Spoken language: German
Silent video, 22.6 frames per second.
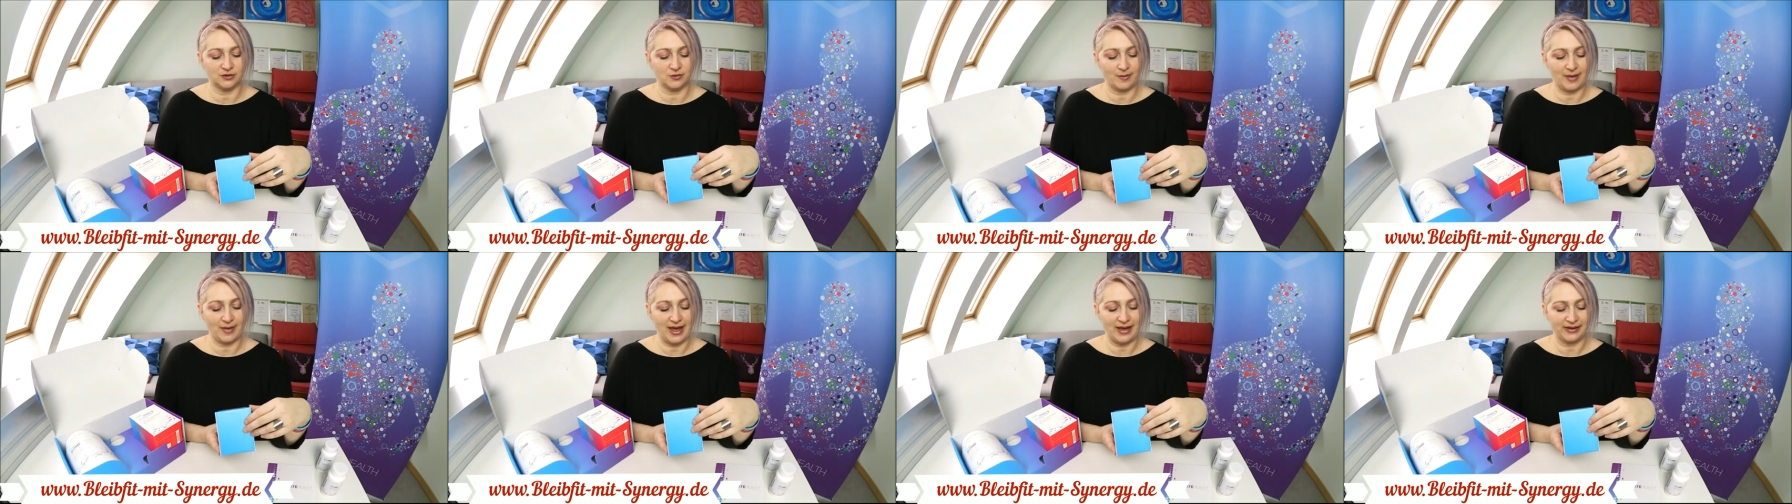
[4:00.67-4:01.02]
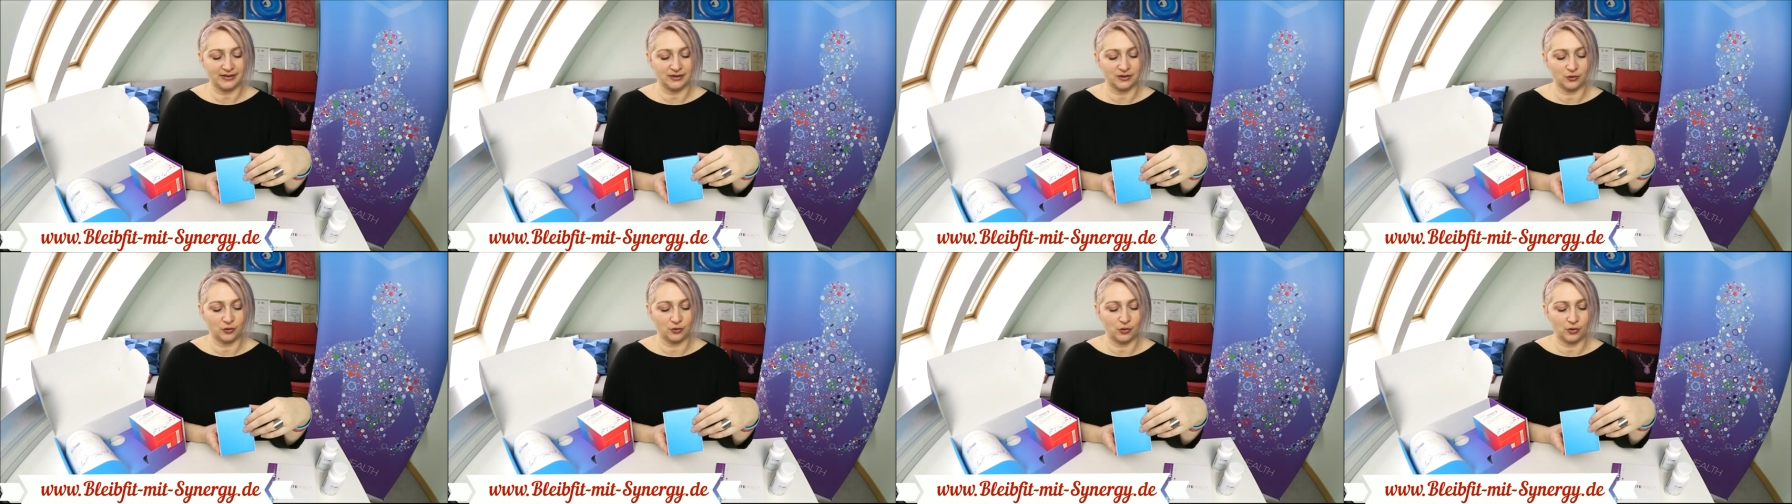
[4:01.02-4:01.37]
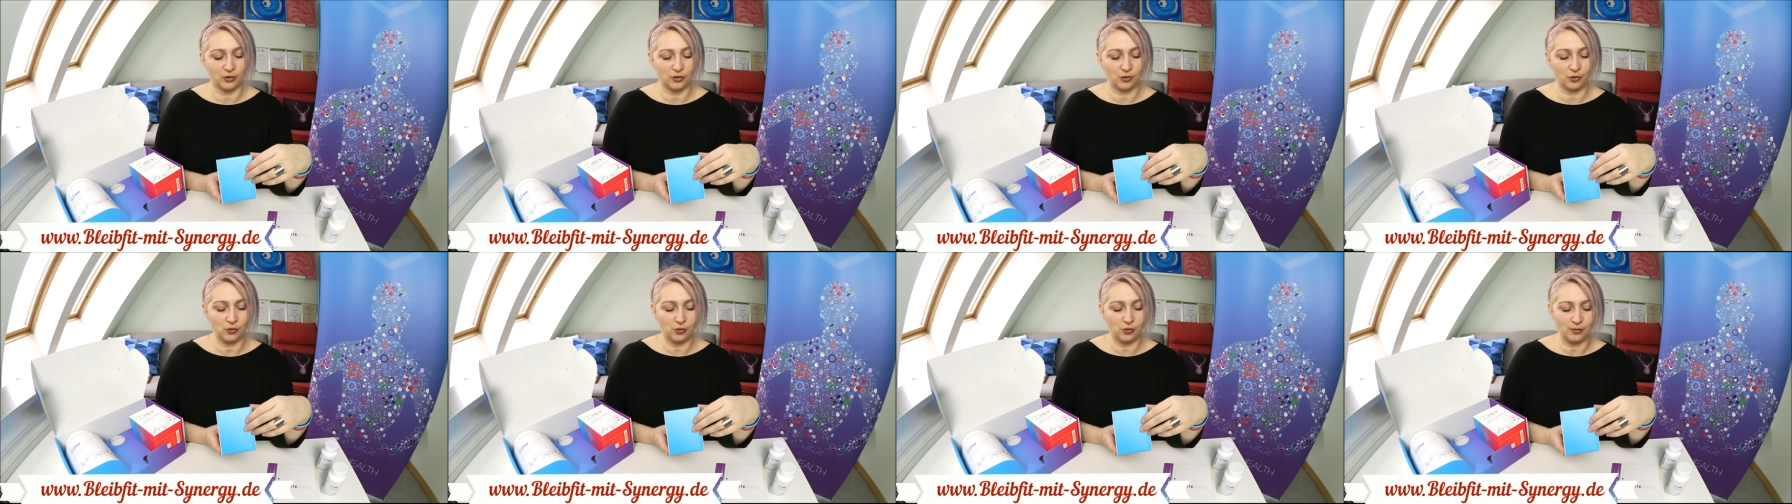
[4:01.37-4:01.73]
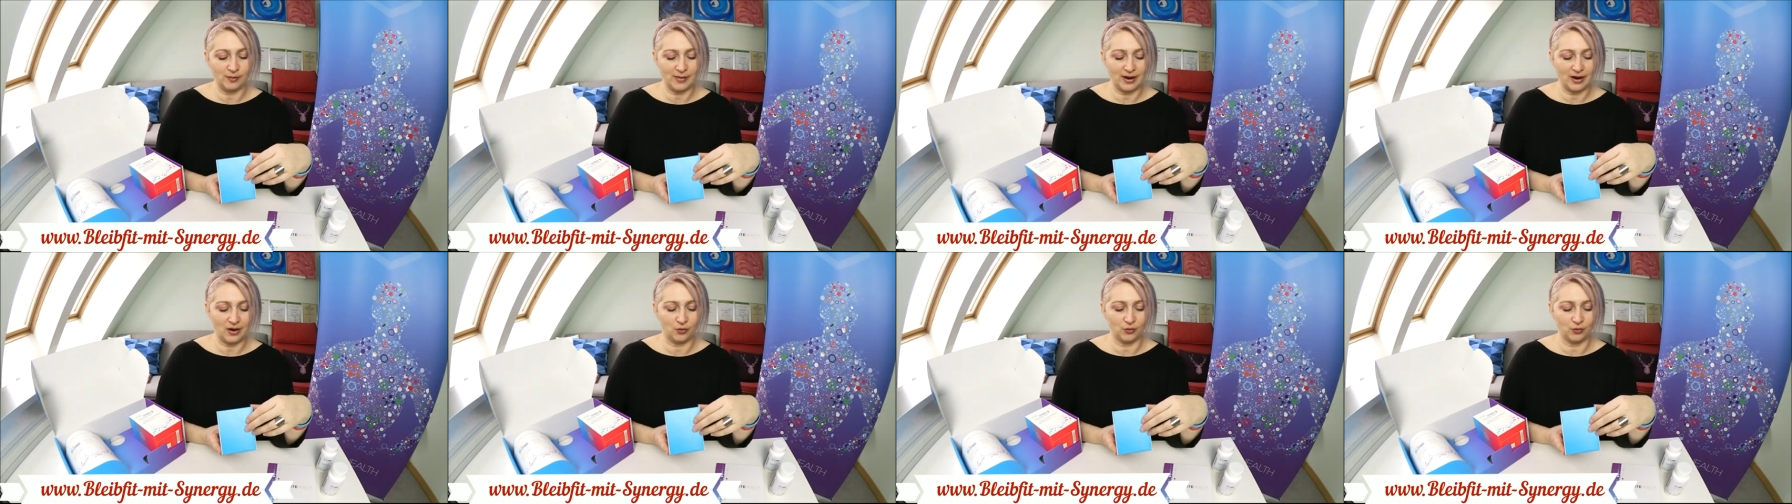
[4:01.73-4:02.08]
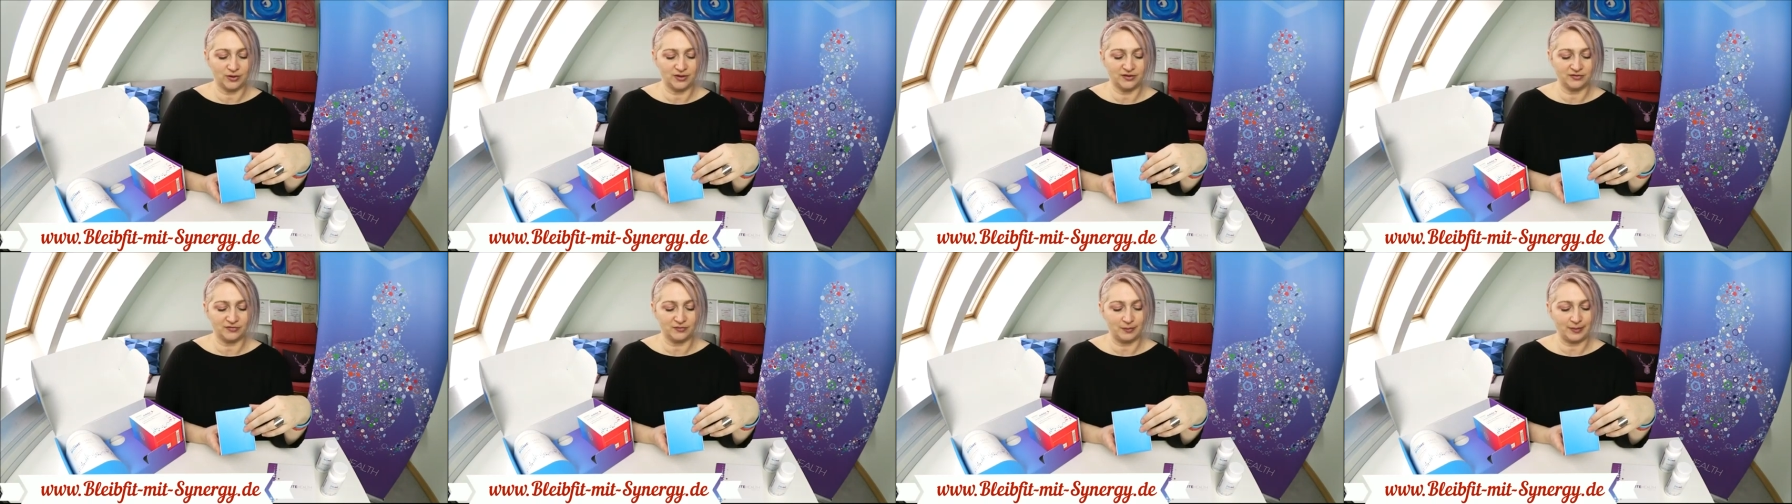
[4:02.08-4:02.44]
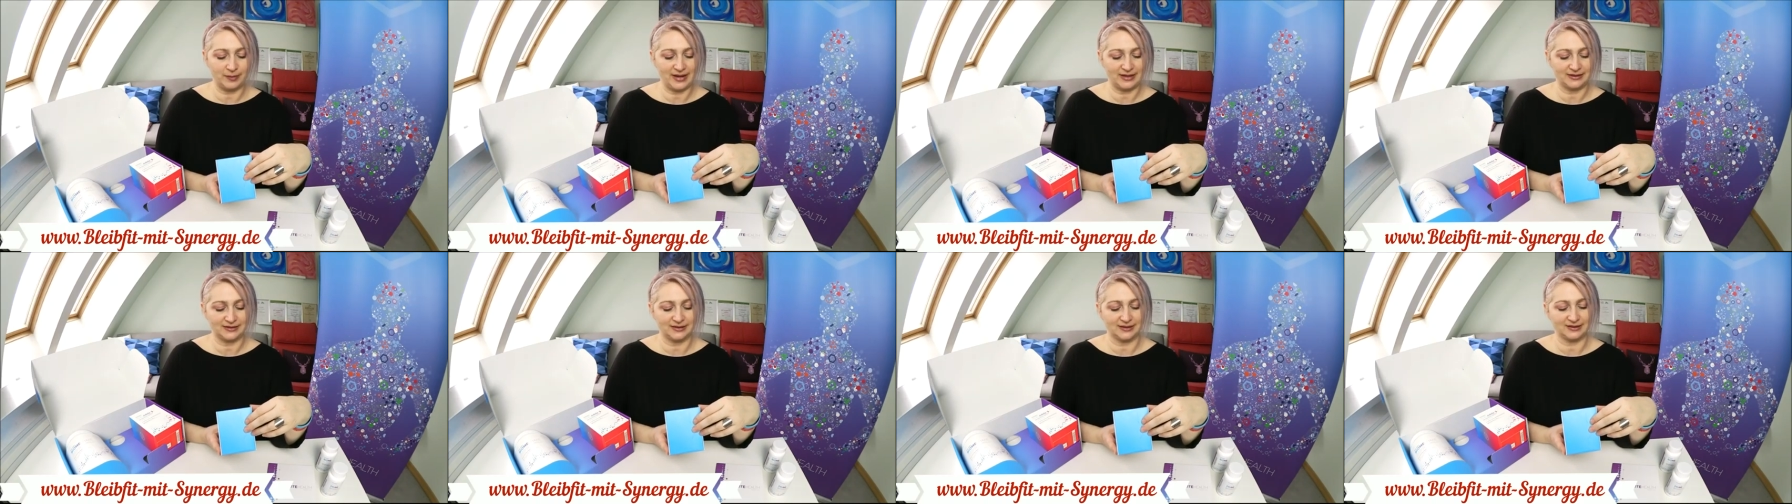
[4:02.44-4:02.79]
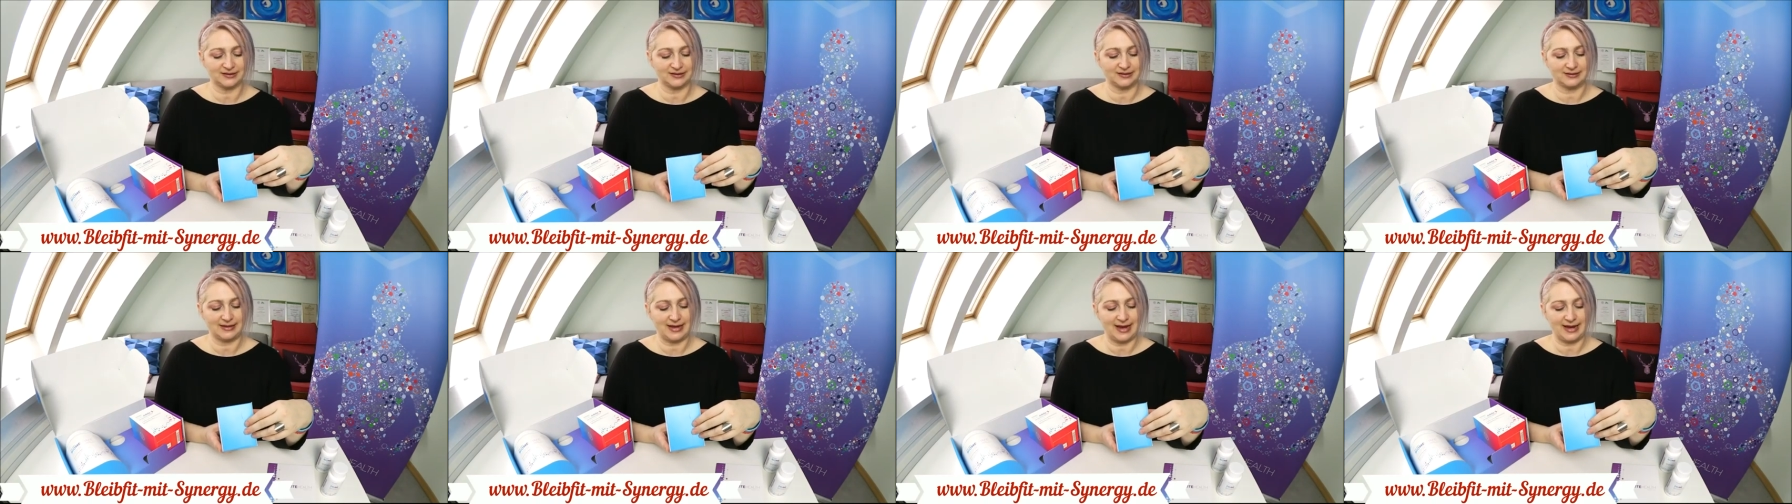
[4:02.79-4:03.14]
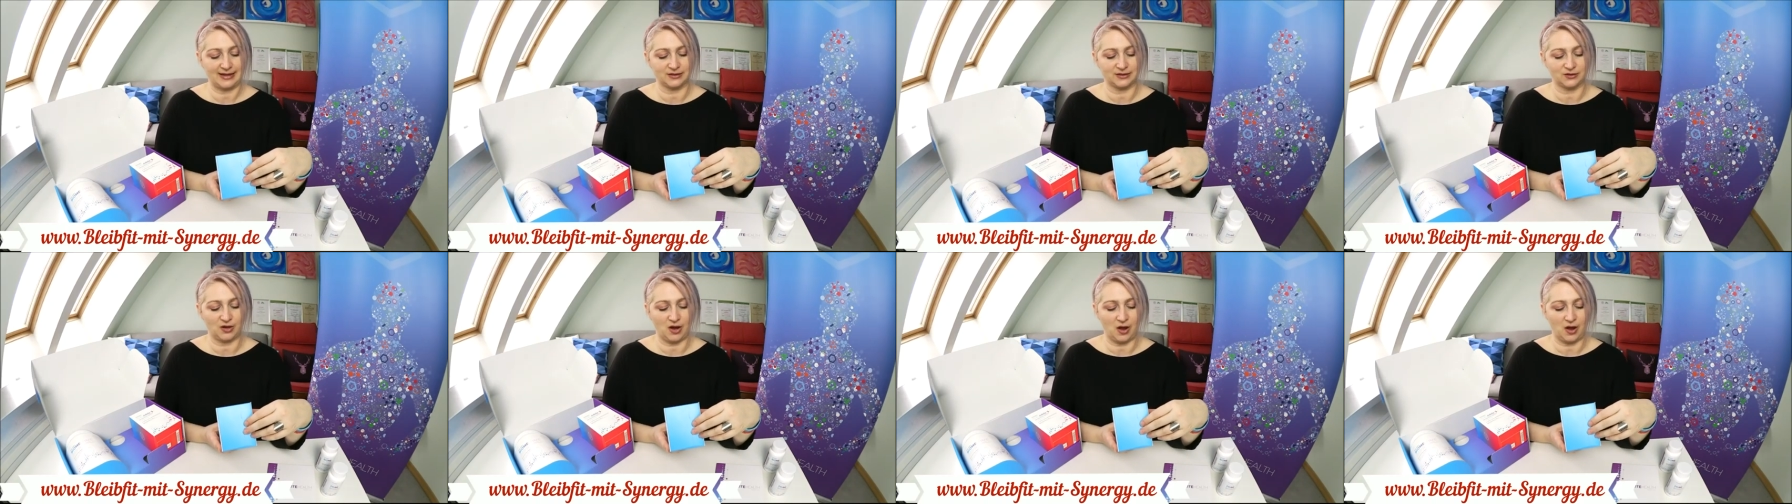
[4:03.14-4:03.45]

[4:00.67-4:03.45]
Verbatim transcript: Tomaten, Kurkuma, Olivenblattextrakt,